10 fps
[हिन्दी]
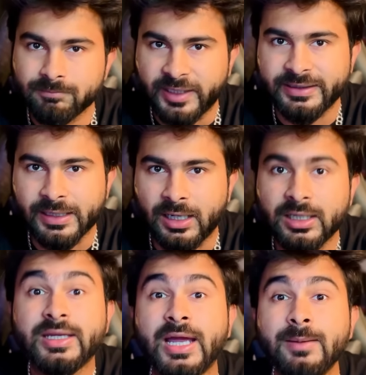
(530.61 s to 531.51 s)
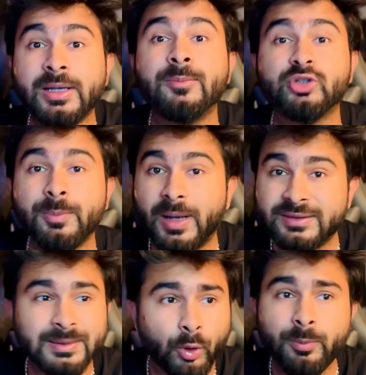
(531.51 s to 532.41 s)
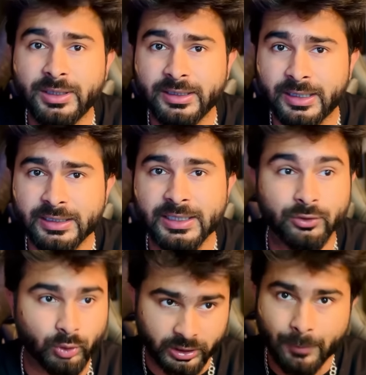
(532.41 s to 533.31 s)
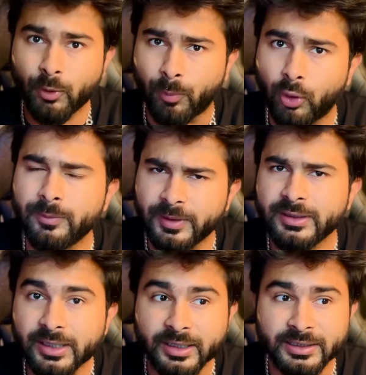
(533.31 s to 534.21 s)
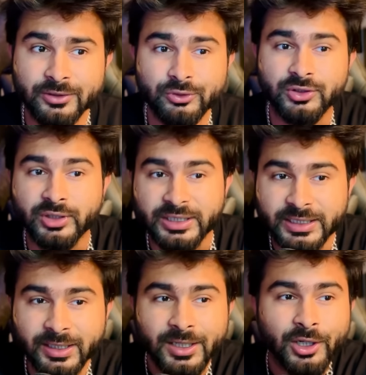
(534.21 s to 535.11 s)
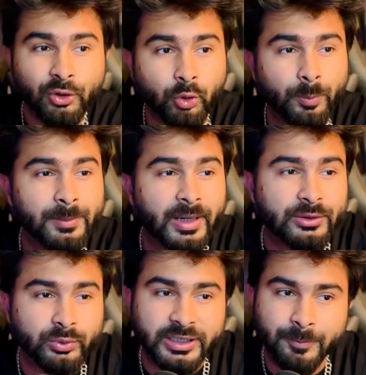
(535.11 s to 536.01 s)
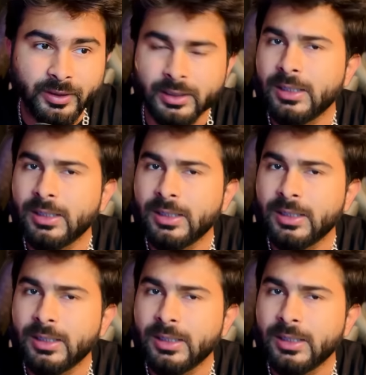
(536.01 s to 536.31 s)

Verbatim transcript: एरिटन का क्या है भाई मुझे बैक से बॉल बिल्ड करनी है तो अगर आपको बॉल बिल्ड करनी है तो यू नीड कोबे माइनू डीपर